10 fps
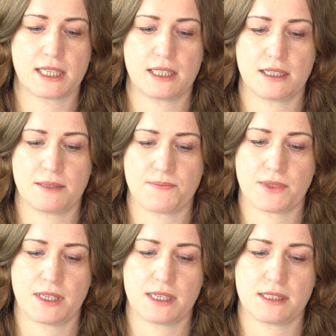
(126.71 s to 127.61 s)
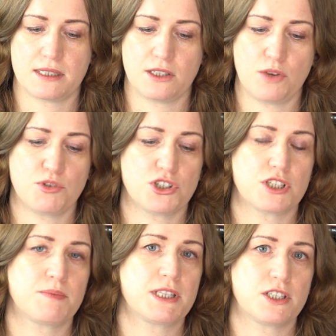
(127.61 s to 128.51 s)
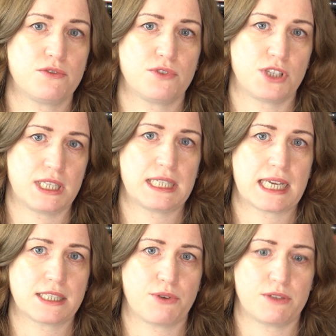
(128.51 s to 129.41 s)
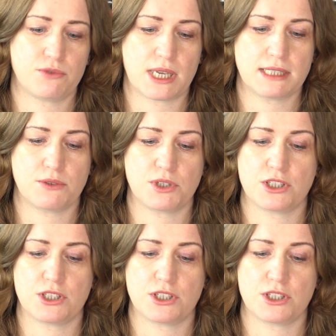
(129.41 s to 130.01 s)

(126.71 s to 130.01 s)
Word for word: kiedy jest dobrze, to jest między 11 a 12,